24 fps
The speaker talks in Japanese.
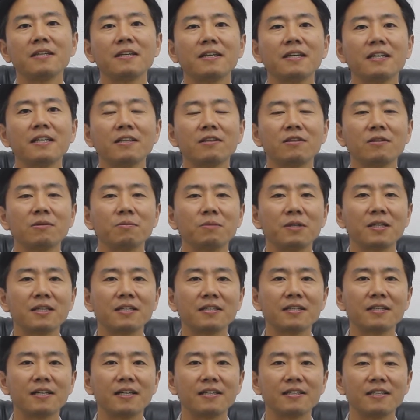えー、っと皆
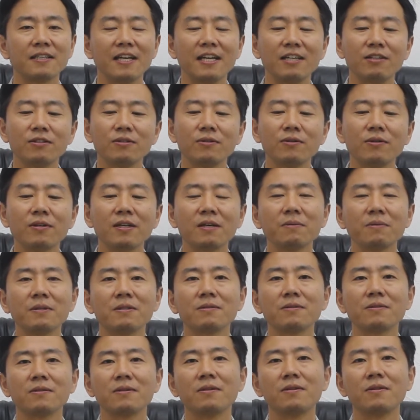さん N5
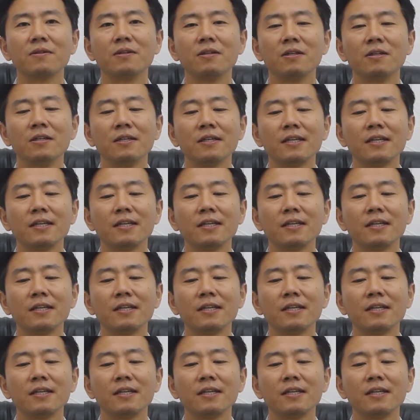レベルの、